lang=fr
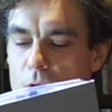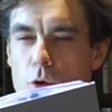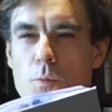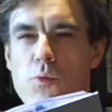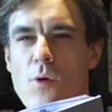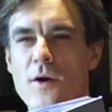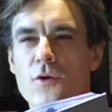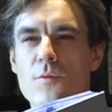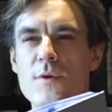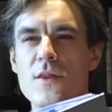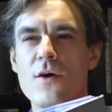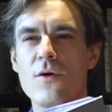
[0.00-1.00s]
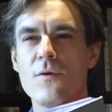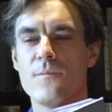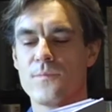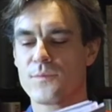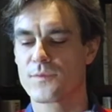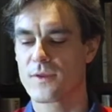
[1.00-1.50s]
Au point culminant,
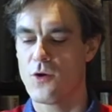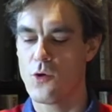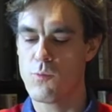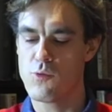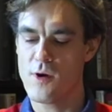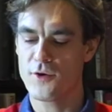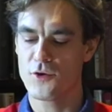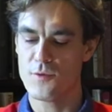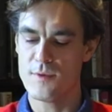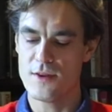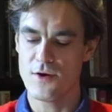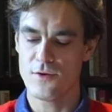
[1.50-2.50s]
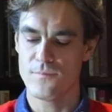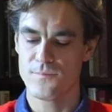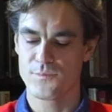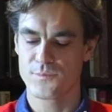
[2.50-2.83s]
au point culminant